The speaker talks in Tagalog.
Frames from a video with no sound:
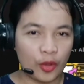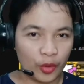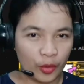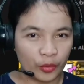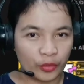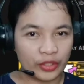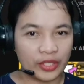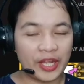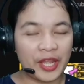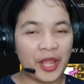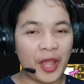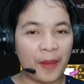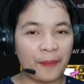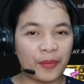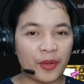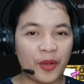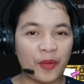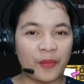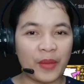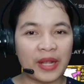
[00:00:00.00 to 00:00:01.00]
Load. Kaya
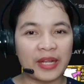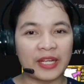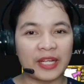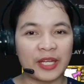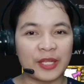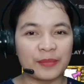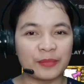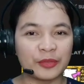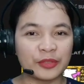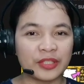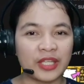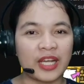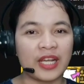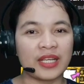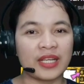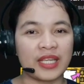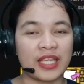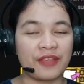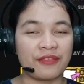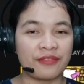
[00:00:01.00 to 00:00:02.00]
po huwag
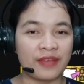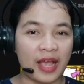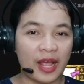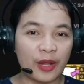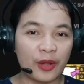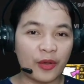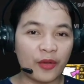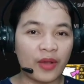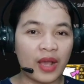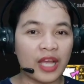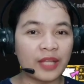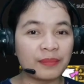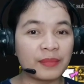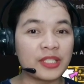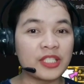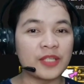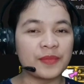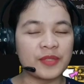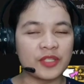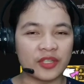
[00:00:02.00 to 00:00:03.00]
kalimutang i-follow at
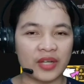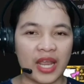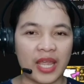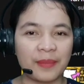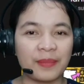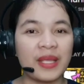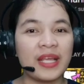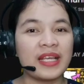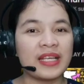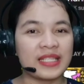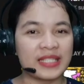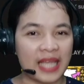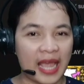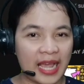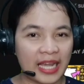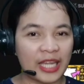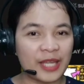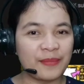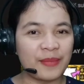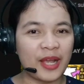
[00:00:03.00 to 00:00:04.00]
mag-subscribe
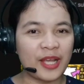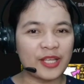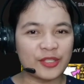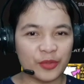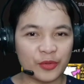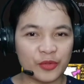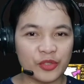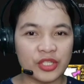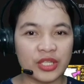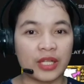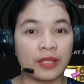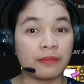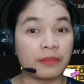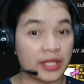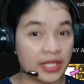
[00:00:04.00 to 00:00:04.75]
sa aking mga social